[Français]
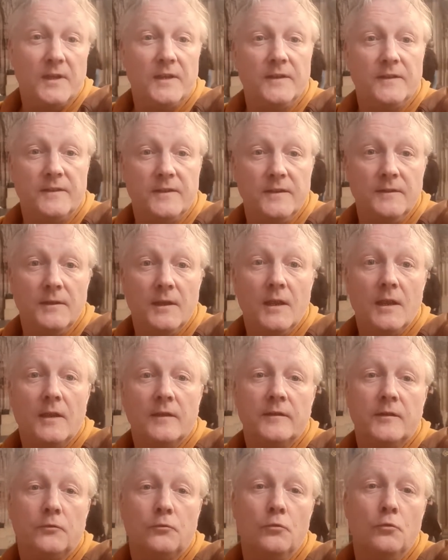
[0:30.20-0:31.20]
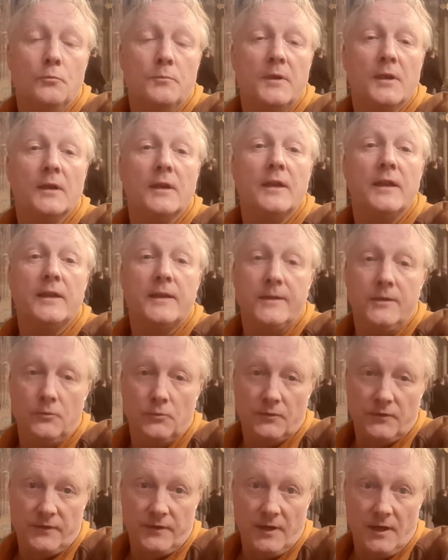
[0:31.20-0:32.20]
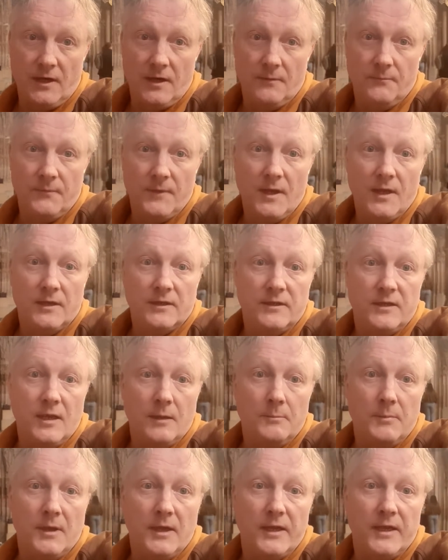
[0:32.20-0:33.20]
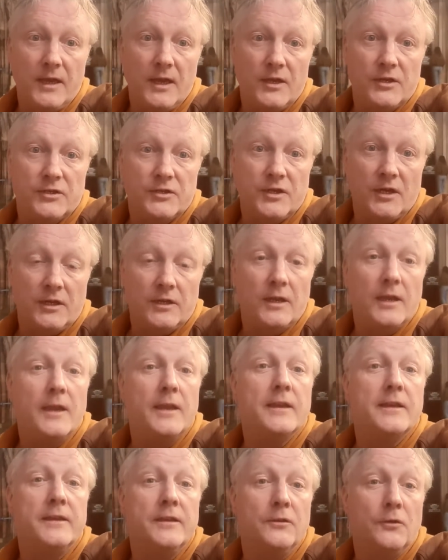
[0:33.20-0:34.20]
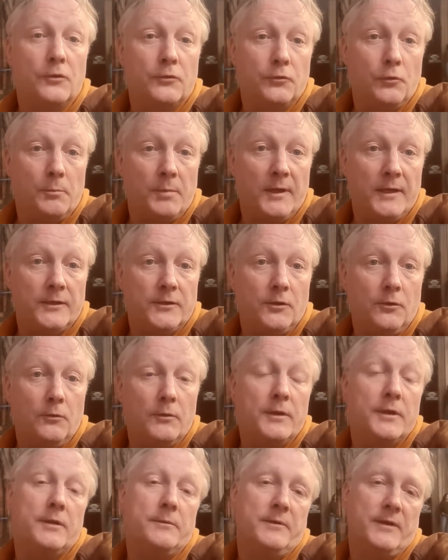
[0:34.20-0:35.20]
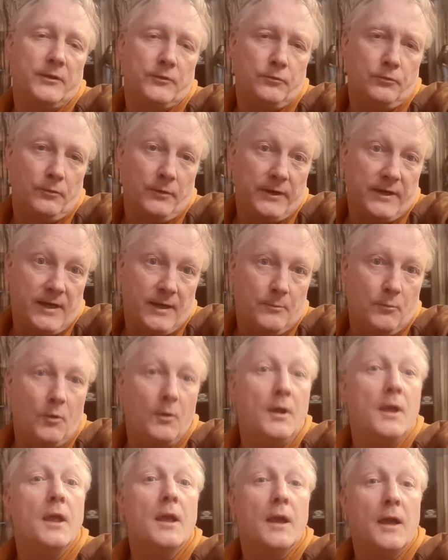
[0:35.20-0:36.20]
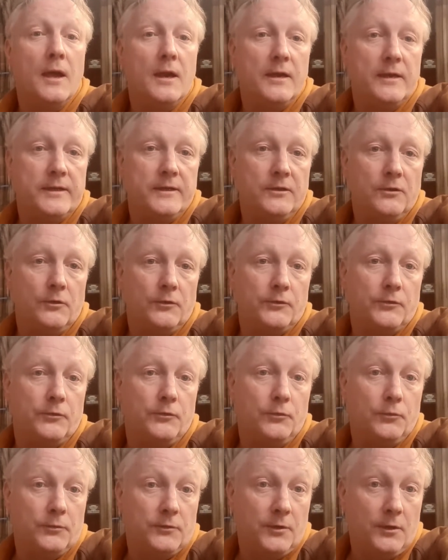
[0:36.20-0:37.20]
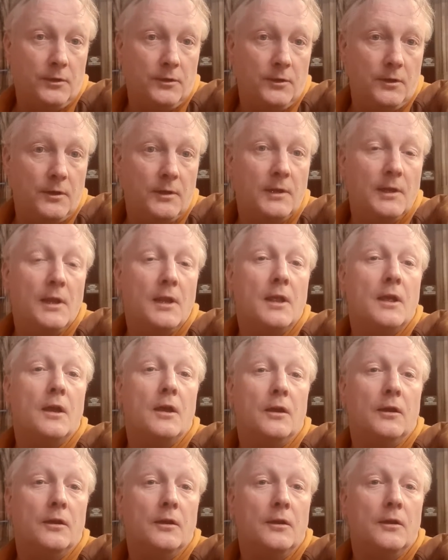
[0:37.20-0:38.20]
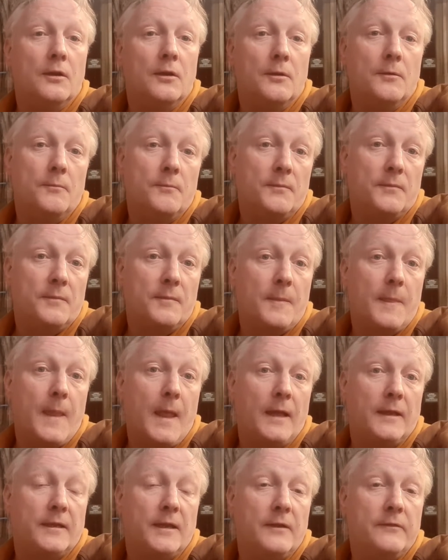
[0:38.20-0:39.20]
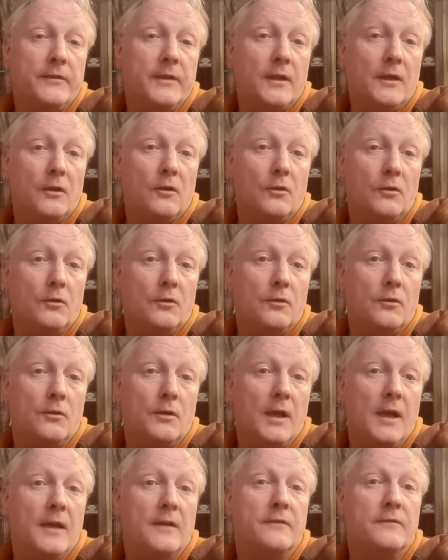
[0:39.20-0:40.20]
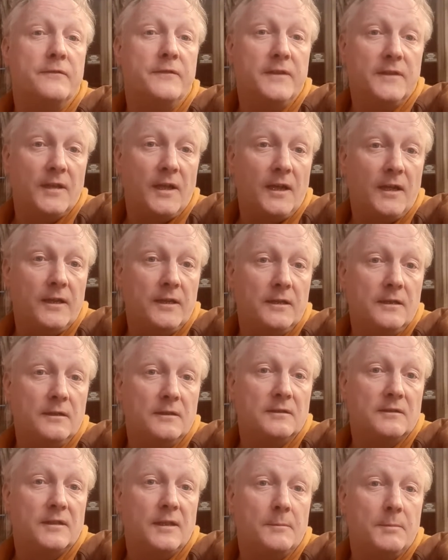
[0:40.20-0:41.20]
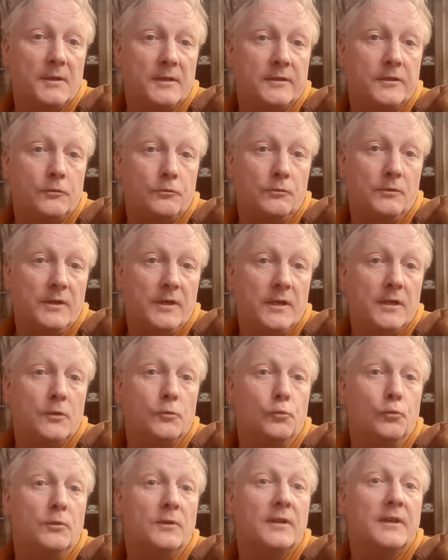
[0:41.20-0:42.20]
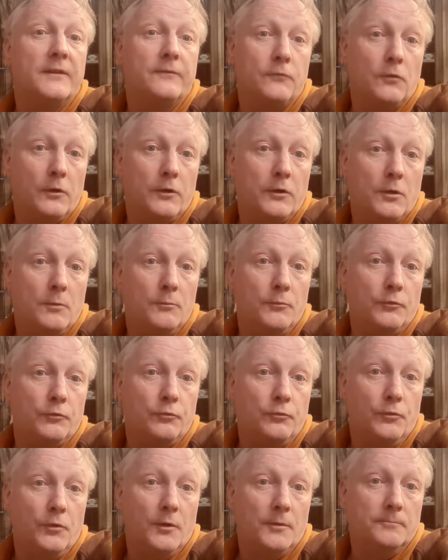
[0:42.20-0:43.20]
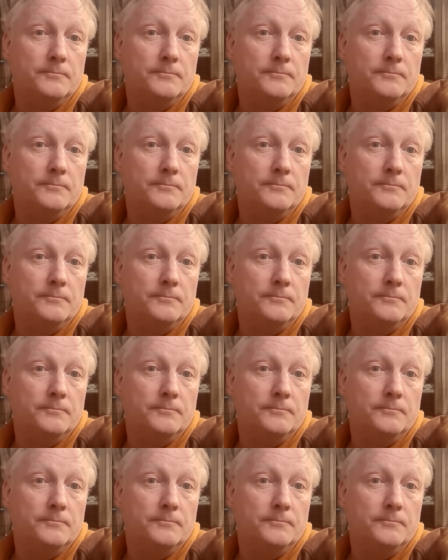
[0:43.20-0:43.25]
Ici, c'est une lumière équinoxiale qui apparaît à chaque équinoxe de printemps et bien sûr également à l'équinoxe d'automne euh, à travers euh, un vitrail très particulier du Triforium Sud.